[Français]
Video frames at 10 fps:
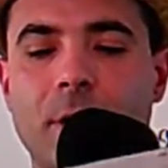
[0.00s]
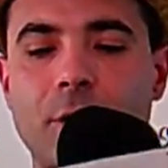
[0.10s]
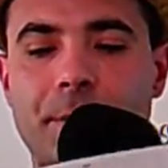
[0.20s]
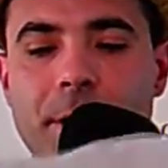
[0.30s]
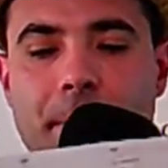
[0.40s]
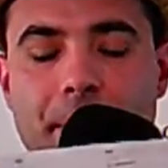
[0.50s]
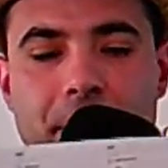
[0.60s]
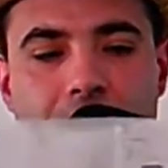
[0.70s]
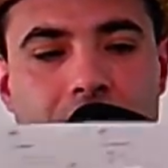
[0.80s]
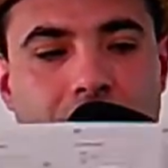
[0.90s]
le petit papier
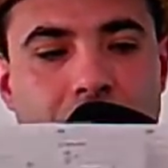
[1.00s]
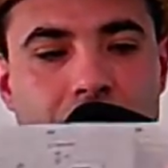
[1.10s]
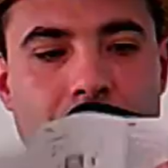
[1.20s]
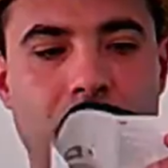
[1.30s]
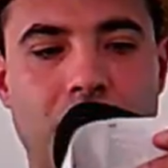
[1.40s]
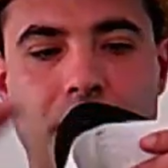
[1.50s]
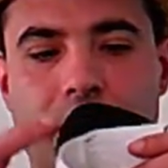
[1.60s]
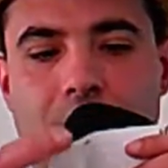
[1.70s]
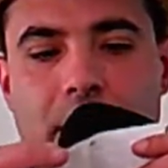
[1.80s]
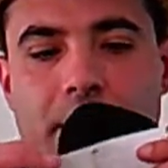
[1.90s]
d'instruction
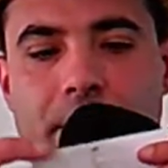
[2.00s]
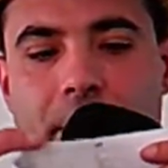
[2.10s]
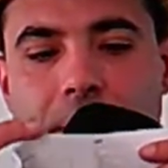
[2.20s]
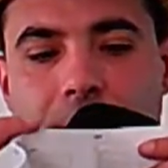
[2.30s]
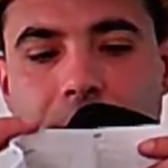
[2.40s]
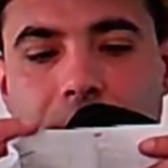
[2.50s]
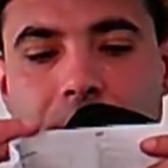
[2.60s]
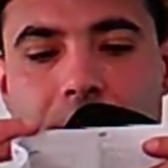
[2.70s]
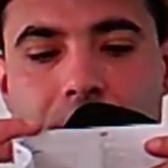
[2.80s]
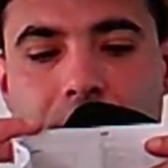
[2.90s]
qui explique ben,
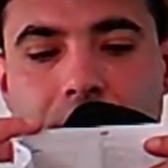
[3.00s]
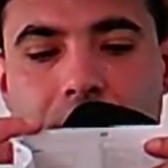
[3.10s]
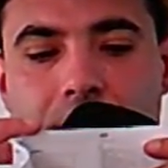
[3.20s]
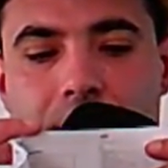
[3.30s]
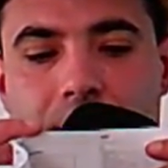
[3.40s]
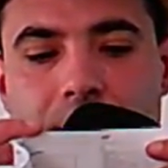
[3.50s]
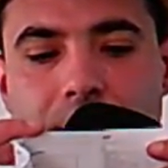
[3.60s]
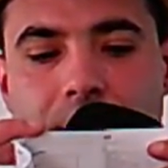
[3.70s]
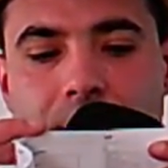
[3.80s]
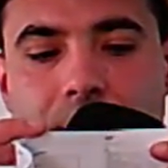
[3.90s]
qu'est-ce que cette
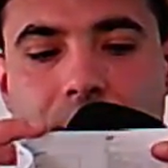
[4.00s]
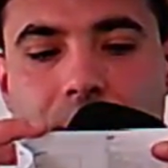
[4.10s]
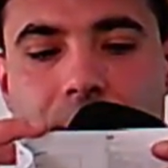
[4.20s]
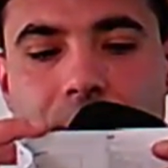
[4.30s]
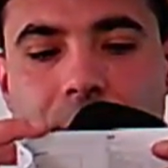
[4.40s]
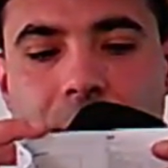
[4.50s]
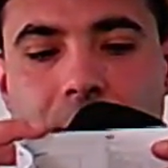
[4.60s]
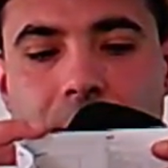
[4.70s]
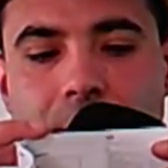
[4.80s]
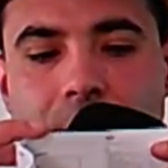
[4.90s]
enceinte
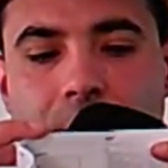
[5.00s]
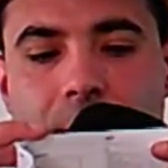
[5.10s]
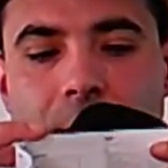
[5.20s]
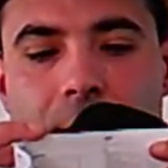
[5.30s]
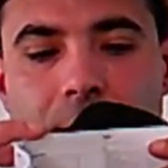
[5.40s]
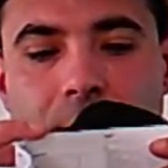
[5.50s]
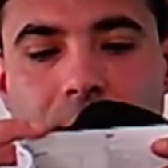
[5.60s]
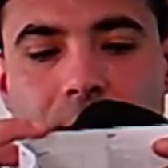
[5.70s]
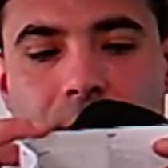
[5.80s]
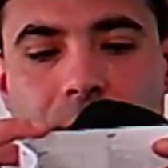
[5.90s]
contient.
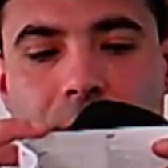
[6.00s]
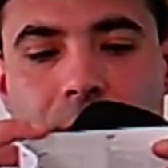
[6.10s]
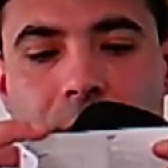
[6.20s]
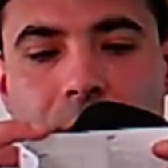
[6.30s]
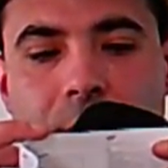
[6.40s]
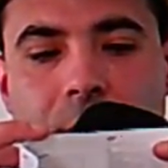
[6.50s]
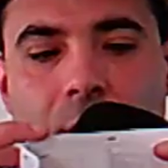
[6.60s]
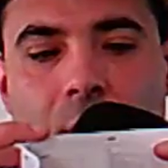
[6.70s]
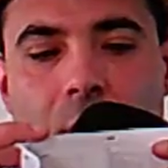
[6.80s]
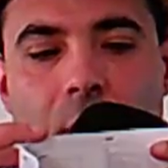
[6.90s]
donc, en
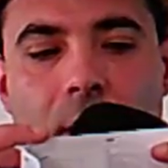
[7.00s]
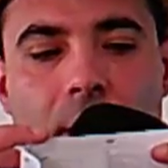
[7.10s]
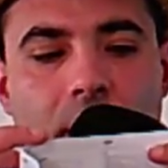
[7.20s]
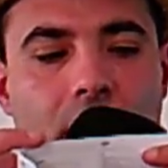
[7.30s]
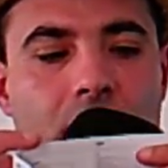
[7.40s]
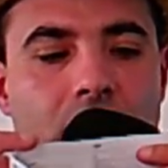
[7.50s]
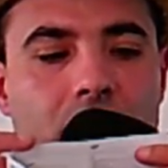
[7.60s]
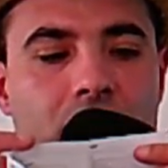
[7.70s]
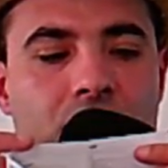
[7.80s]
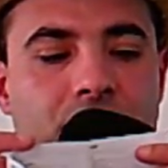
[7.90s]
gros,
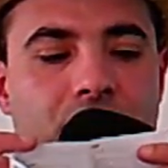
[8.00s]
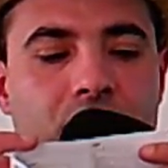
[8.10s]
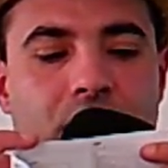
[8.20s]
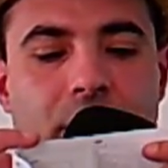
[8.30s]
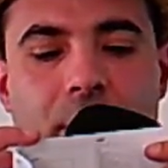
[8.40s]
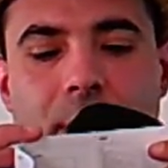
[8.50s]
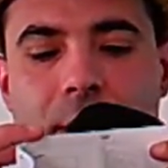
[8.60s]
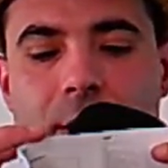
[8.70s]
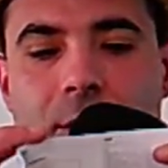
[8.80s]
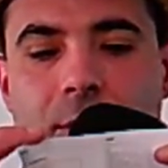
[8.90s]
je vais vous dire
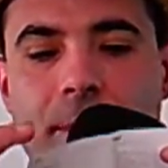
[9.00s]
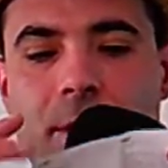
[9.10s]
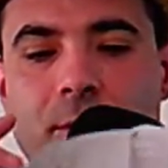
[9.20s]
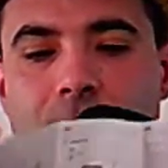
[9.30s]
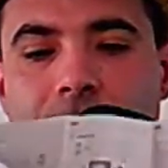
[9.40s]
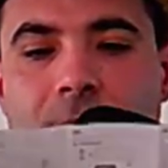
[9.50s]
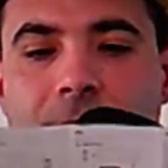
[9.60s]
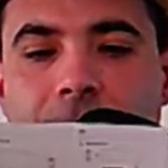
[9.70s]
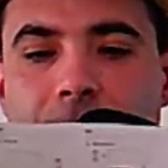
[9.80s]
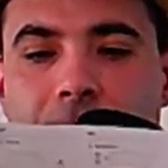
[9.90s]
combien de watts elle
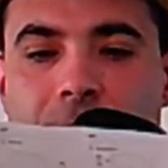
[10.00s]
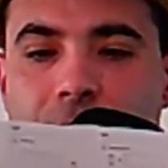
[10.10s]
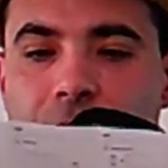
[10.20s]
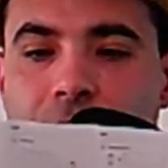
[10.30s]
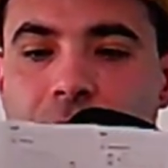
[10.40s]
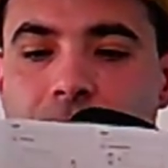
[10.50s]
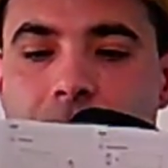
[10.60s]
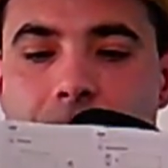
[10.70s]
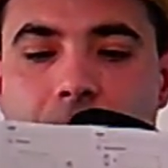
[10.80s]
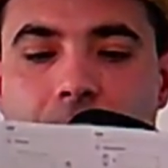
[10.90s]
fait parce que je suis
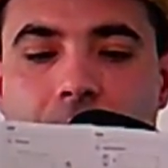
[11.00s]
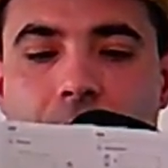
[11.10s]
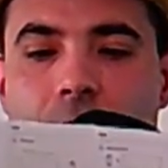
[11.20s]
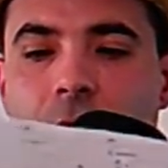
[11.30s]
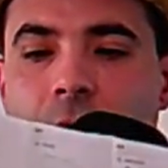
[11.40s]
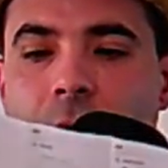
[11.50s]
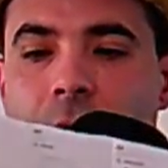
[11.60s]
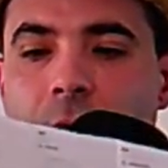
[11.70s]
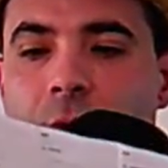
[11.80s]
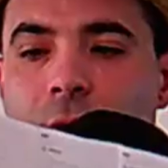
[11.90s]
même pas au
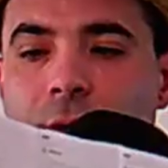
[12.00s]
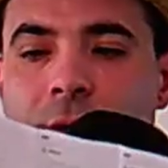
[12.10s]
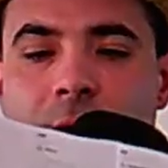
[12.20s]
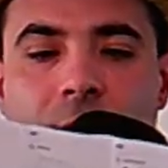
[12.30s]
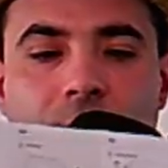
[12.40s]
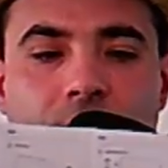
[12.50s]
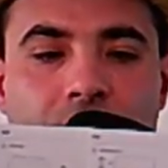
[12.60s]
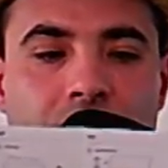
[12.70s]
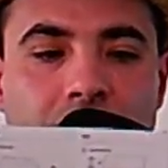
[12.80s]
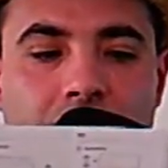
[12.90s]
courant moi aussi de mon
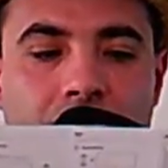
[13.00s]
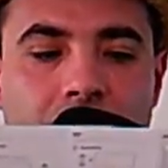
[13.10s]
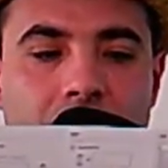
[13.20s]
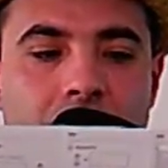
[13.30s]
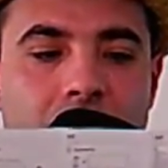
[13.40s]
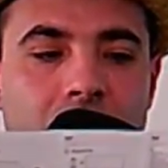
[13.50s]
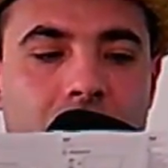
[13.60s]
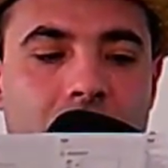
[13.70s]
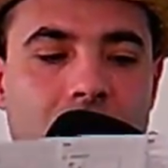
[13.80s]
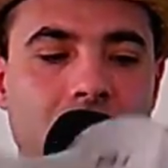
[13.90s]
côté.
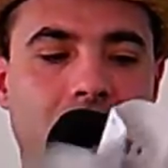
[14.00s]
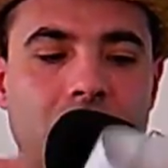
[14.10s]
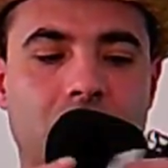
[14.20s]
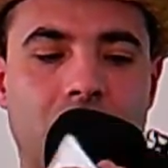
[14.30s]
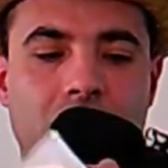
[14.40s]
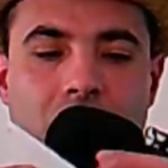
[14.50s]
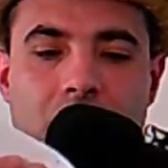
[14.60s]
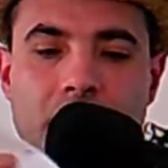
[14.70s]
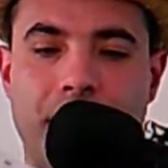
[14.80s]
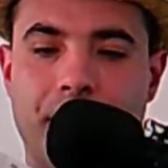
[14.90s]
alors,